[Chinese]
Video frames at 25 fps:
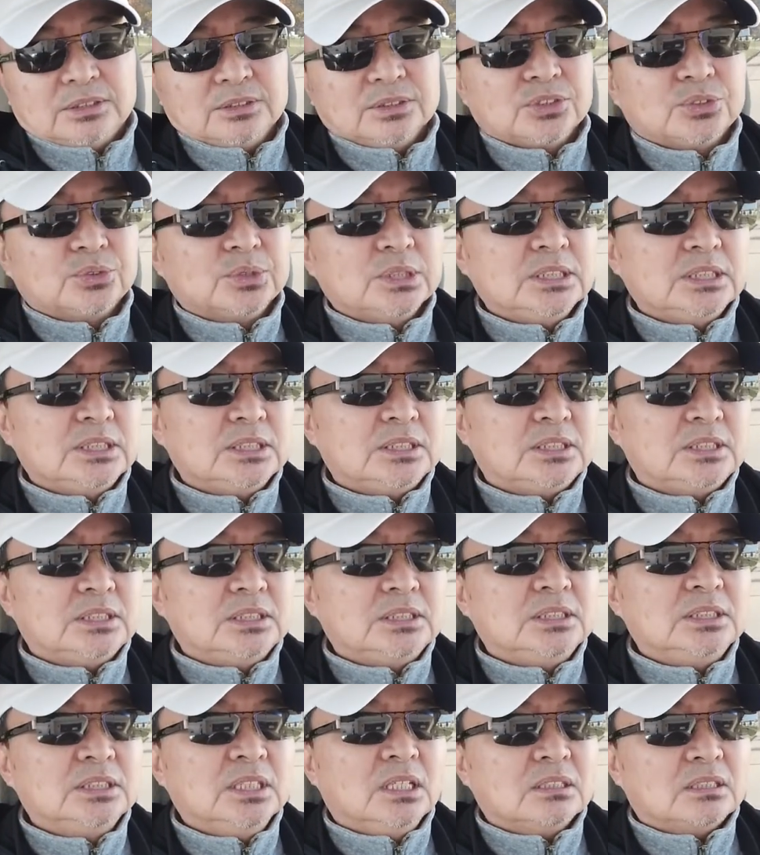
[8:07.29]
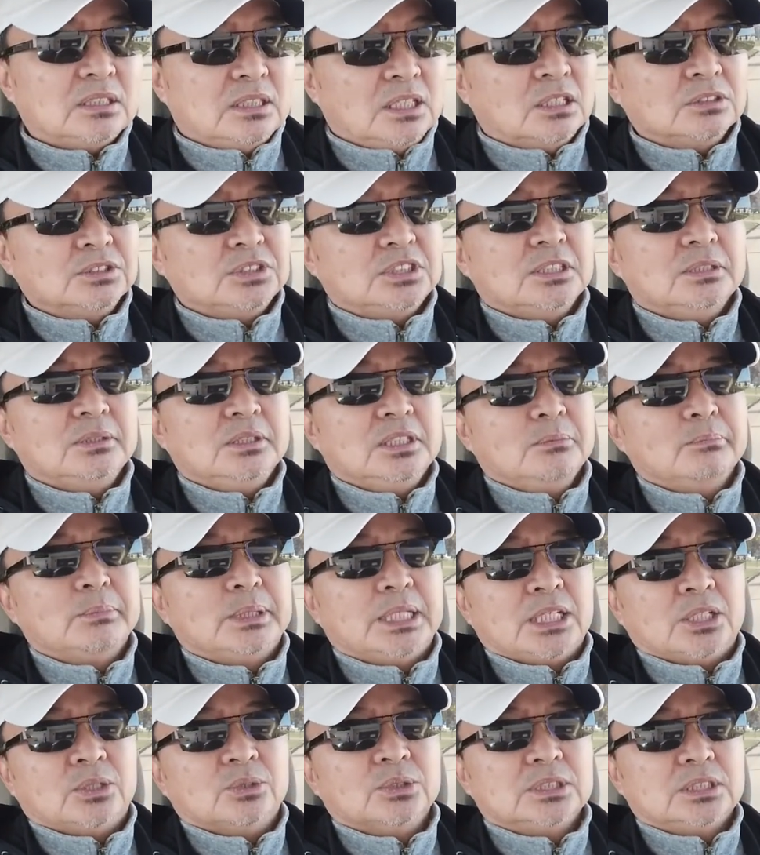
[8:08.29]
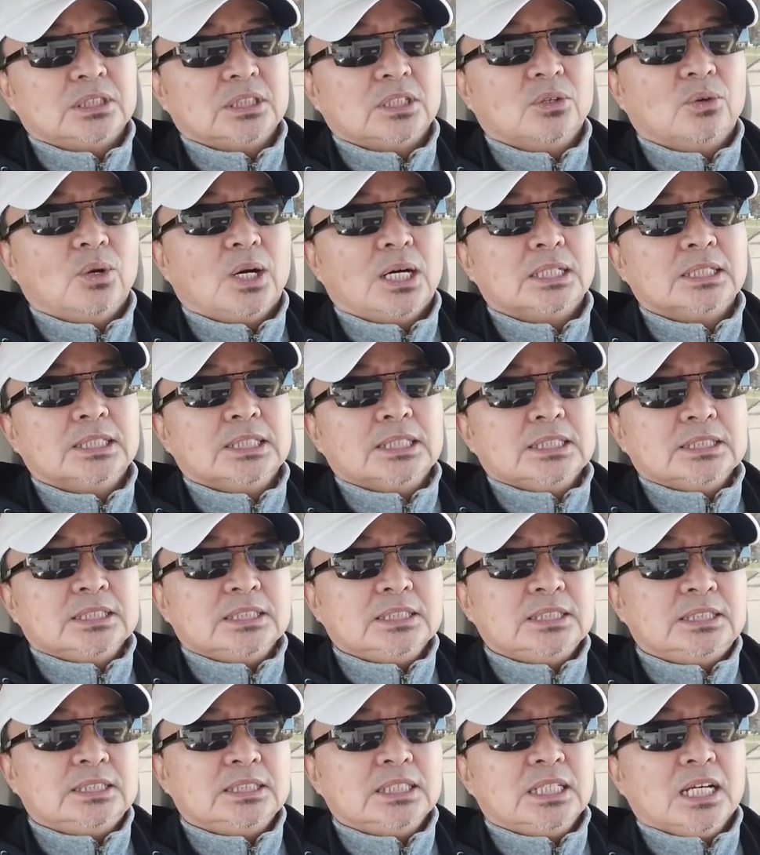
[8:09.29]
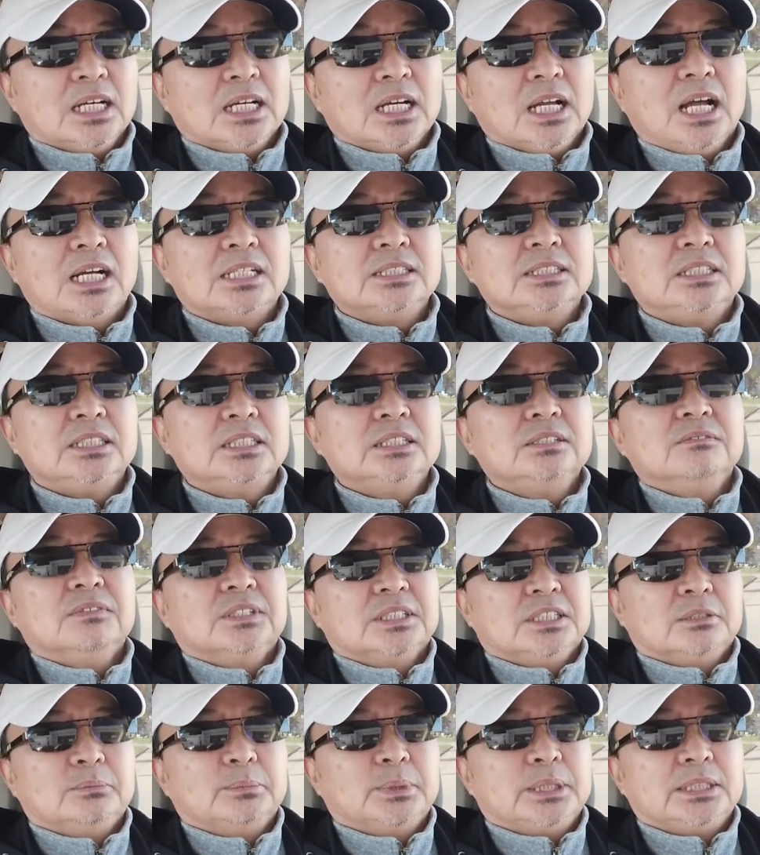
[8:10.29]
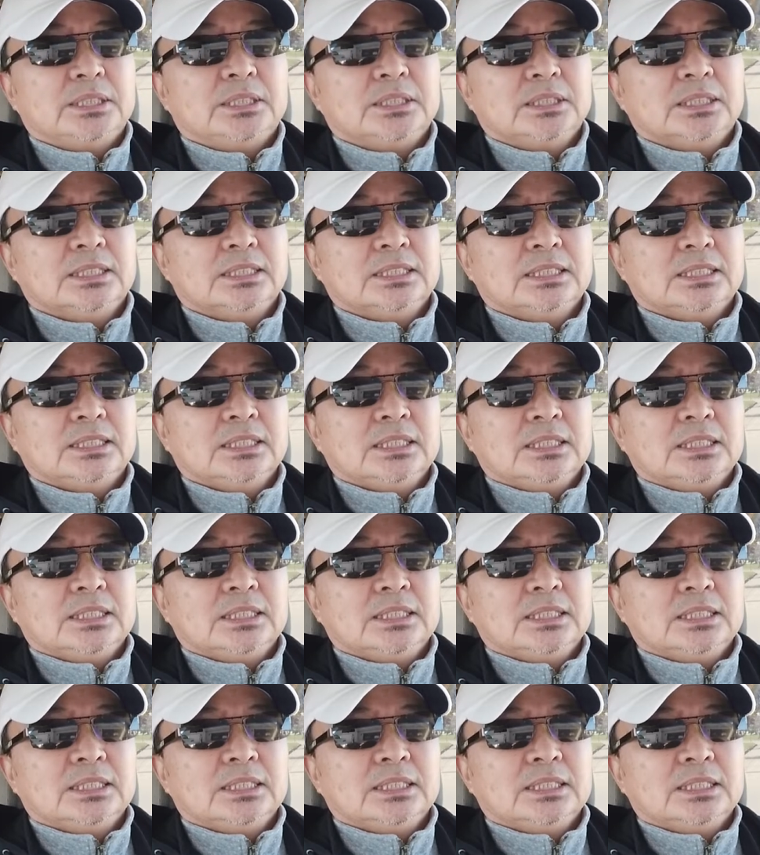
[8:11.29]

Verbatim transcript: 就是说，你你要了解你的美国情况，你尽量看英文的媒体。